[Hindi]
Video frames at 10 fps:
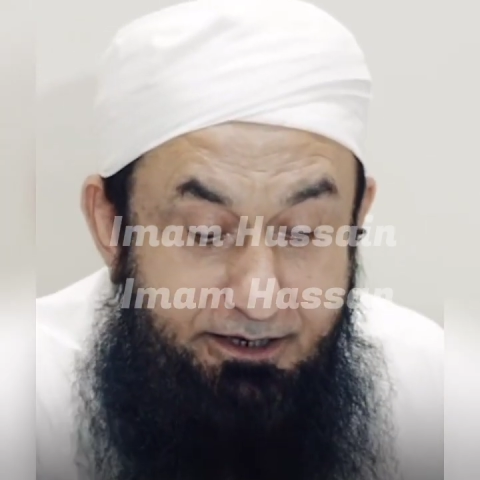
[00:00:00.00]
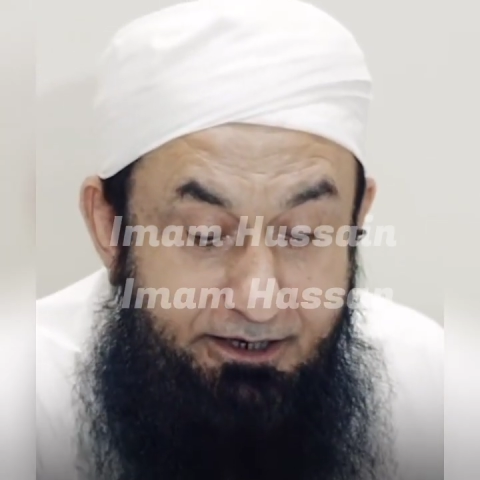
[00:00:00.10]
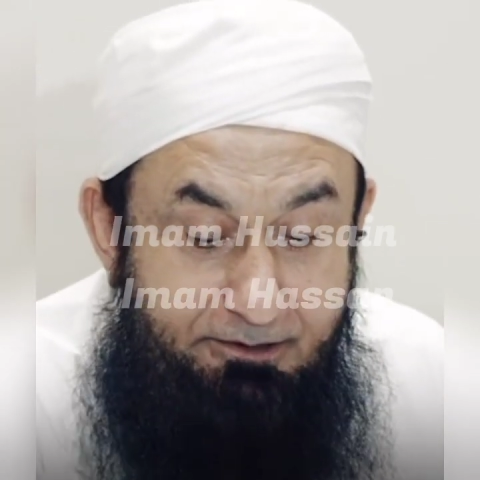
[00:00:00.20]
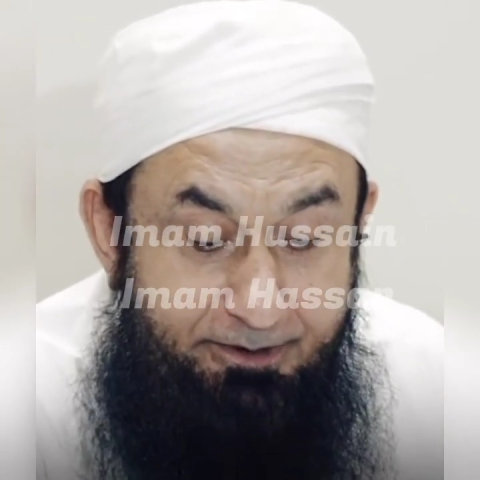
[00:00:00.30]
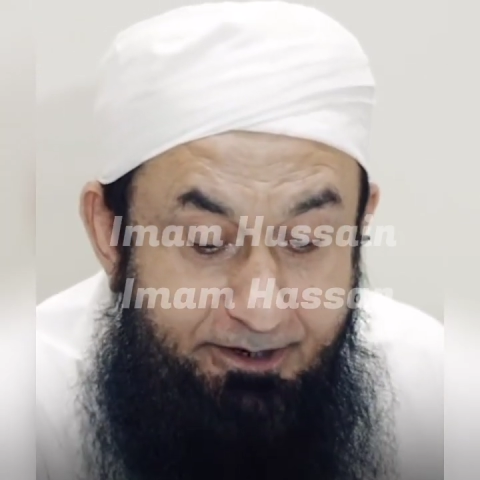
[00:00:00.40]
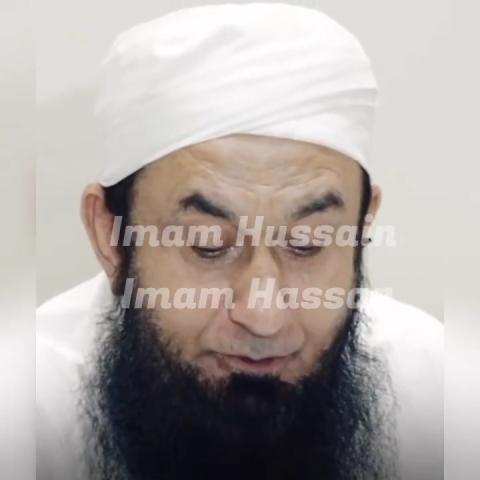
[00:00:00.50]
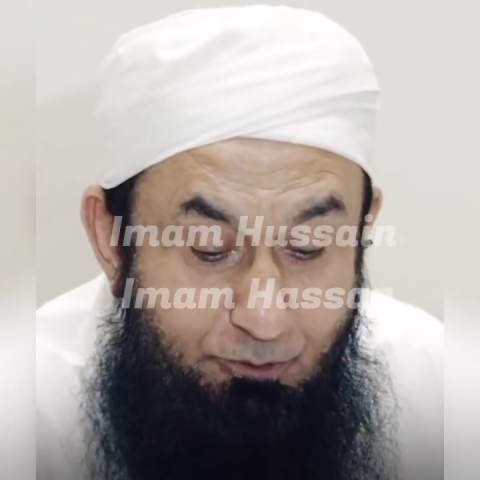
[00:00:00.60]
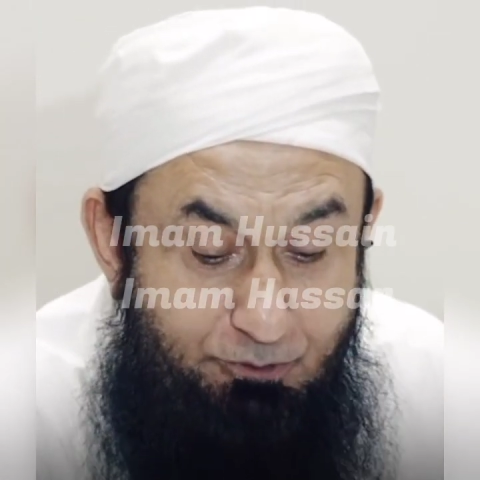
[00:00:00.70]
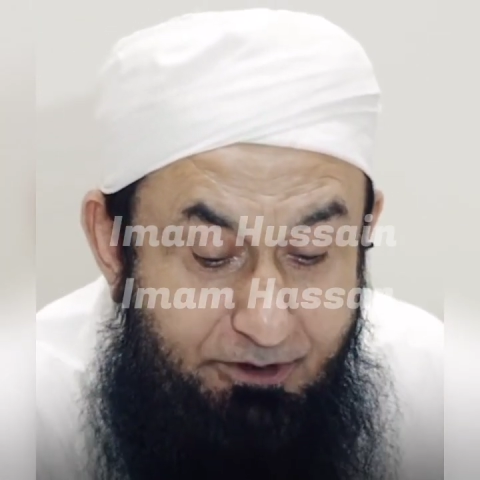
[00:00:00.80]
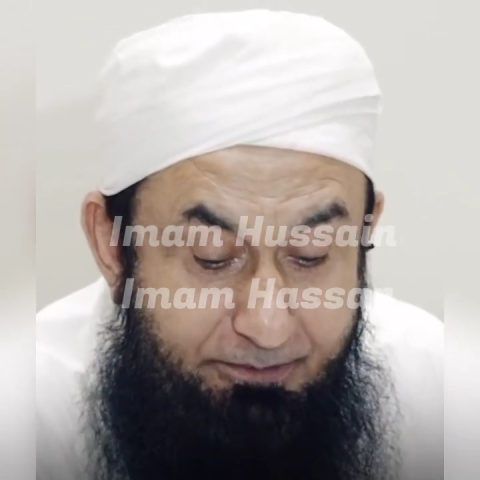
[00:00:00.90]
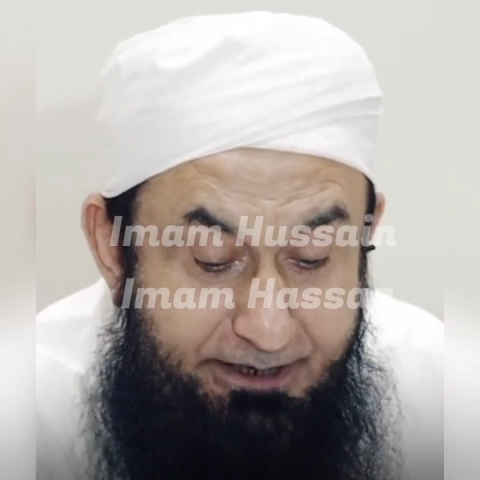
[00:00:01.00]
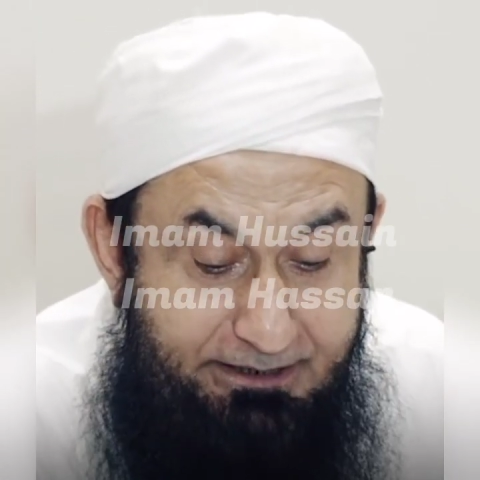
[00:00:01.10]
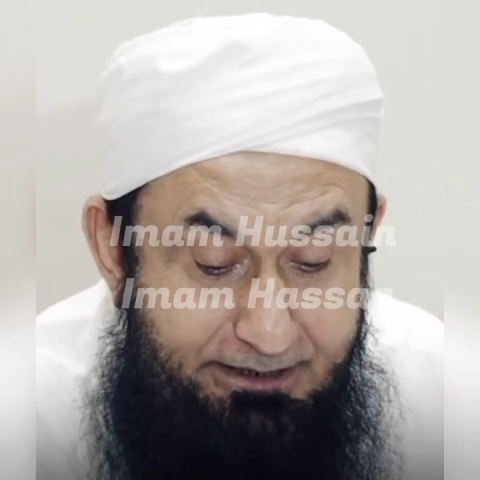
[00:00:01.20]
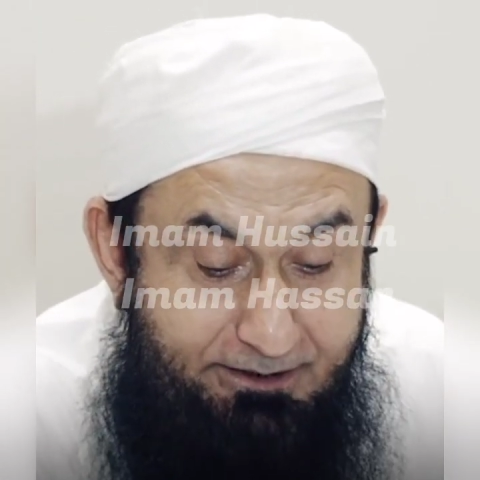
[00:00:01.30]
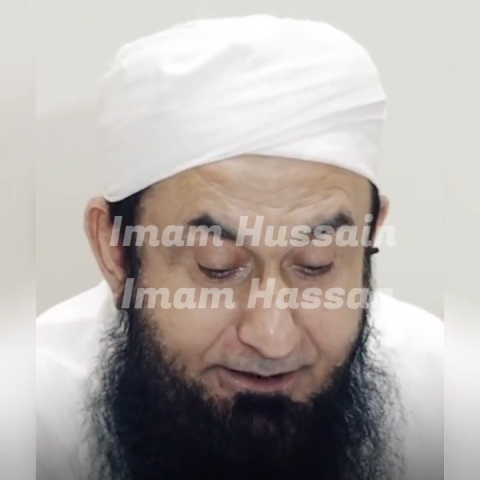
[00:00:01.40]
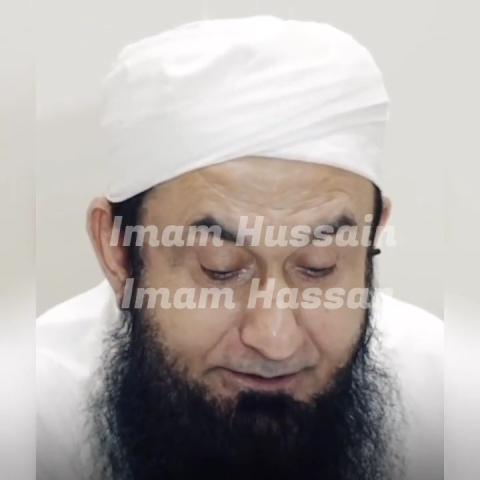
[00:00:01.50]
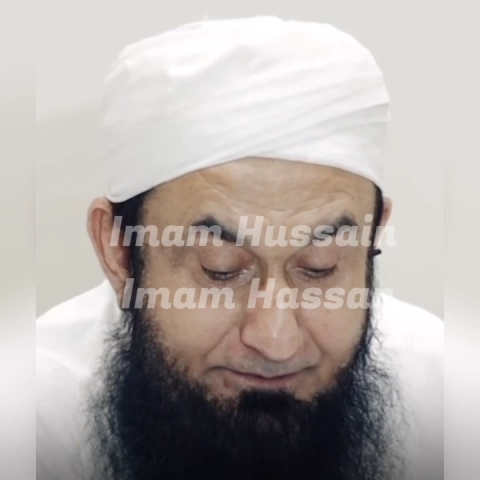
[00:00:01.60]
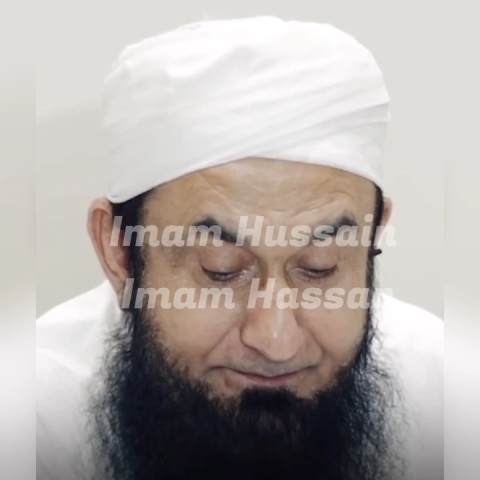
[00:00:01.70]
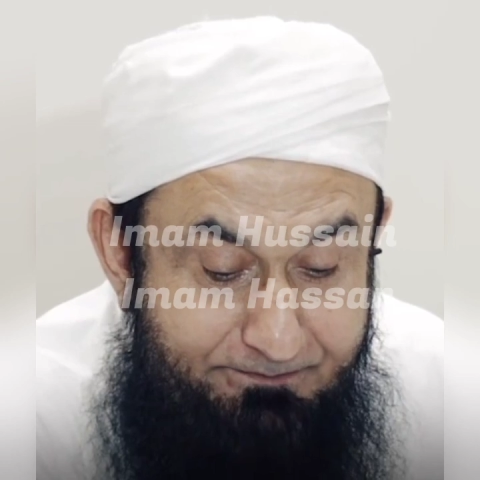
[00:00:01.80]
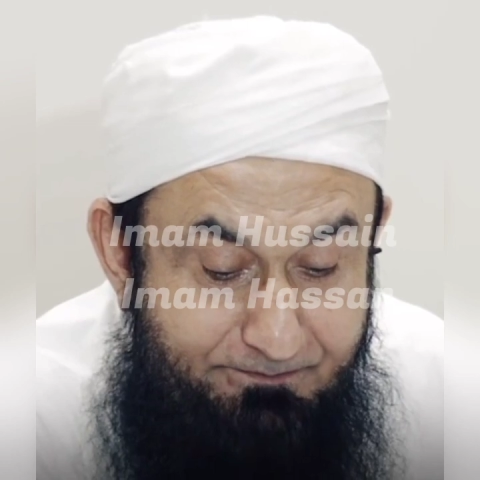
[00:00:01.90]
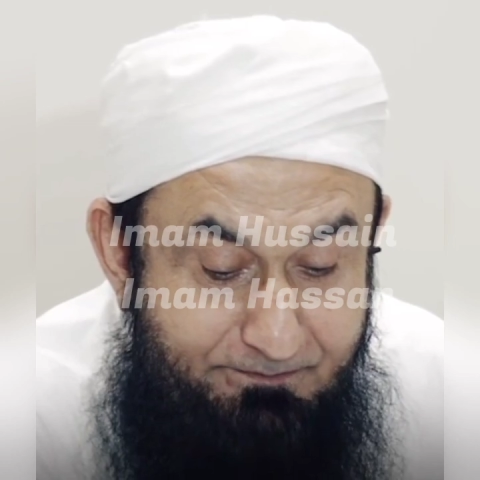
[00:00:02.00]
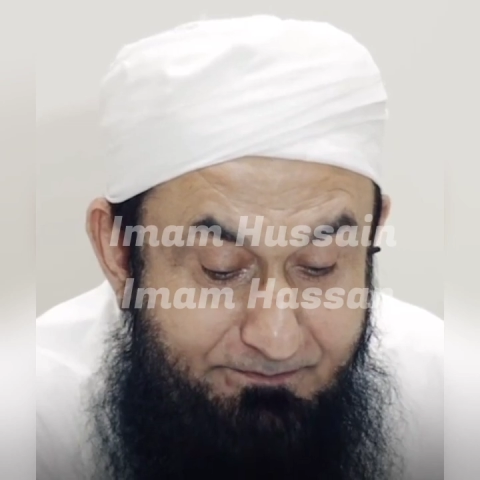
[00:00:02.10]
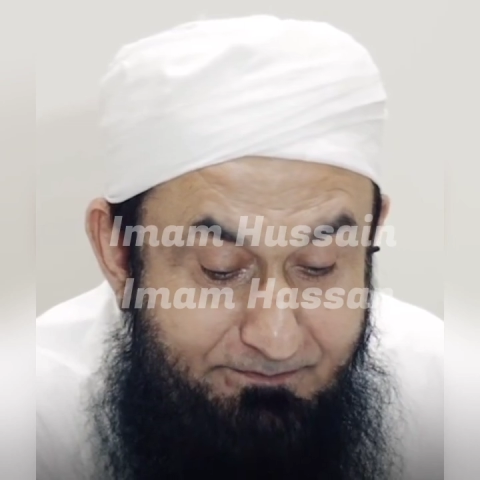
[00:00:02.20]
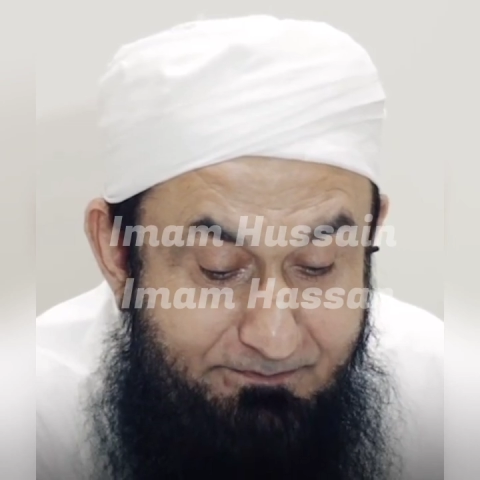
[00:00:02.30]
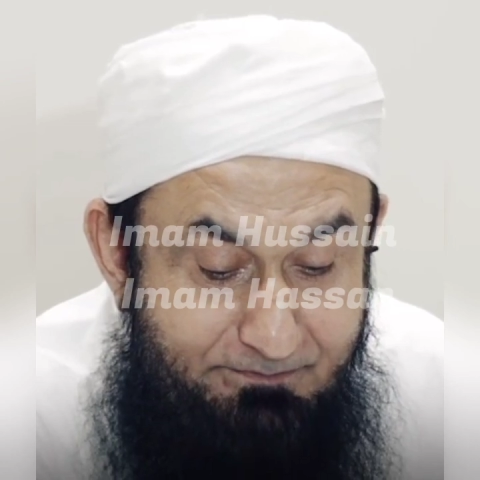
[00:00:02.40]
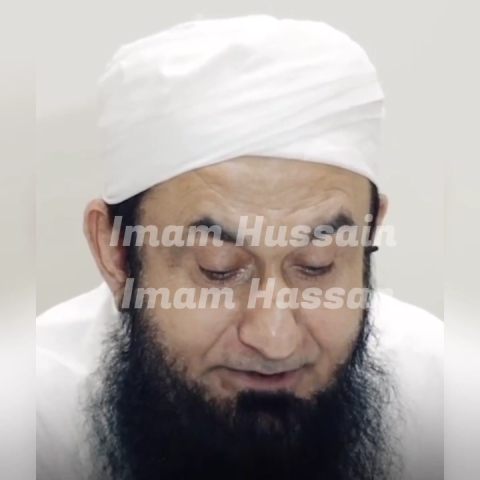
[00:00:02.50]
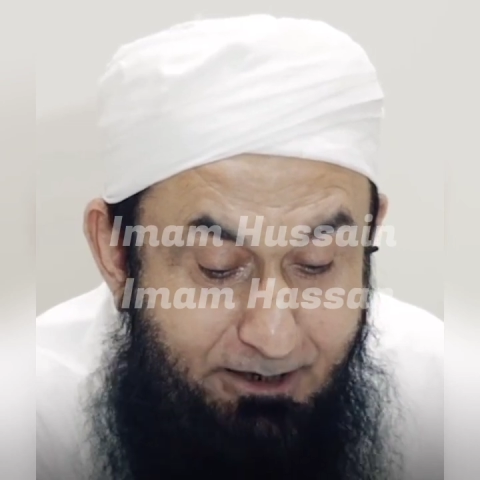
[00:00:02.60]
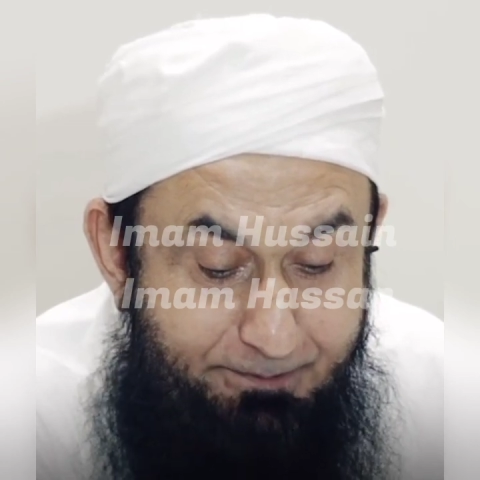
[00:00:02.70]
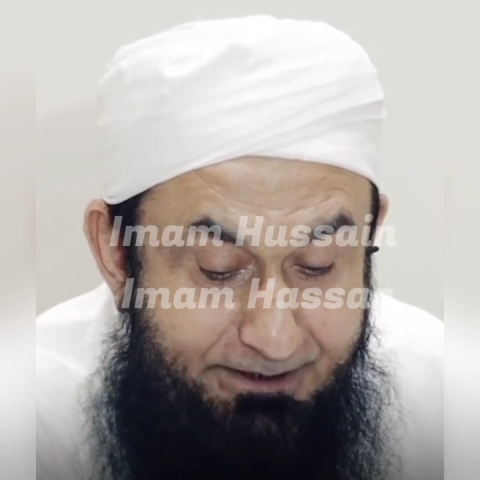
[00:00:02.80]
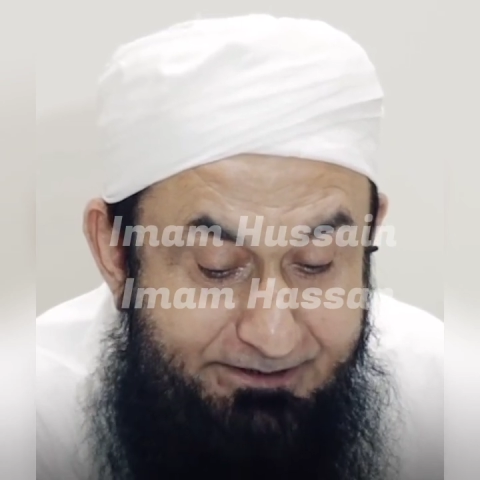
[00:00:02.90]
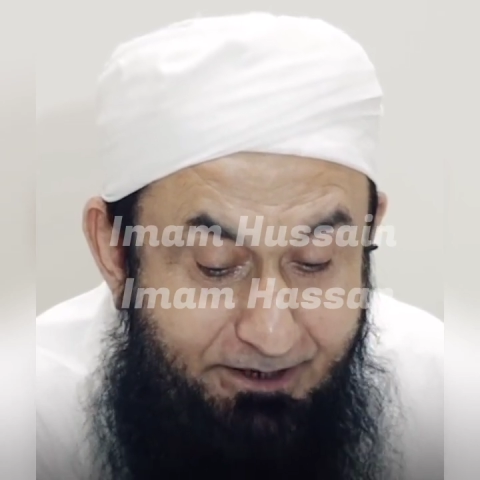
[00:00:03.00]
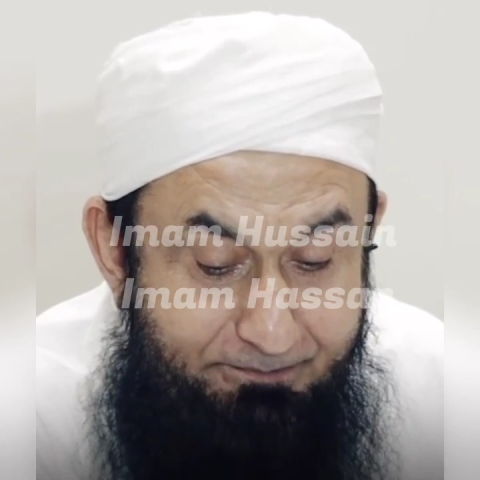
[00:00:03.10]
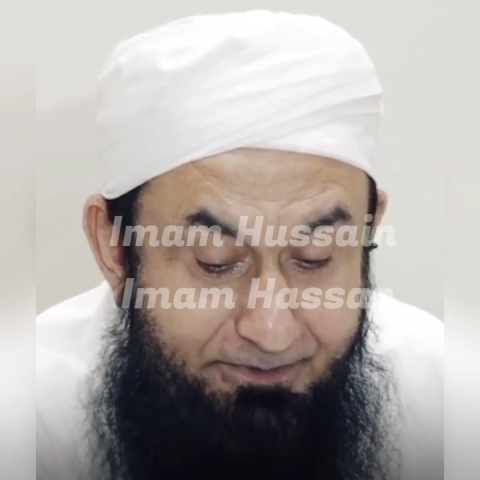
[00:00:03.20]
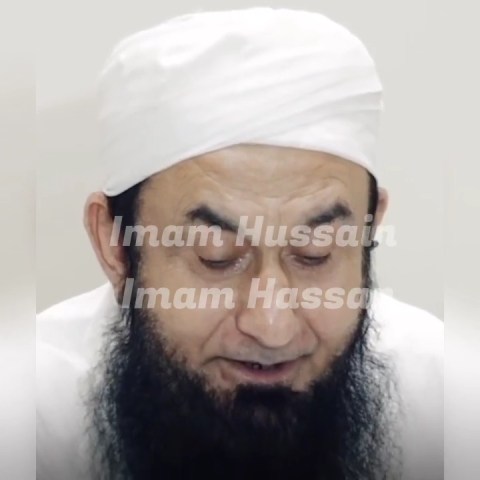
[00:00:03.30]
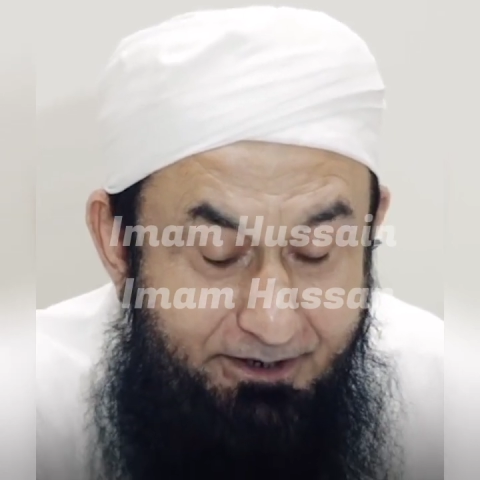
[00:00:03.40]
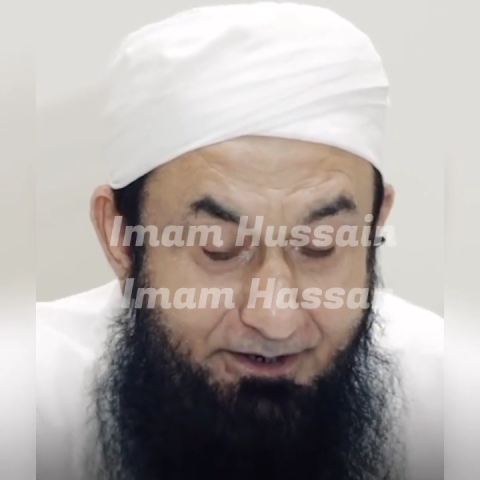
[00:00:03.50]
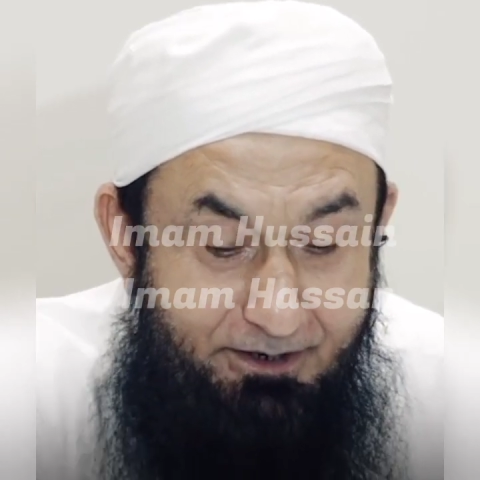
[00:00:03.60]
एक भाई उधर बैठ जाता आपके सामने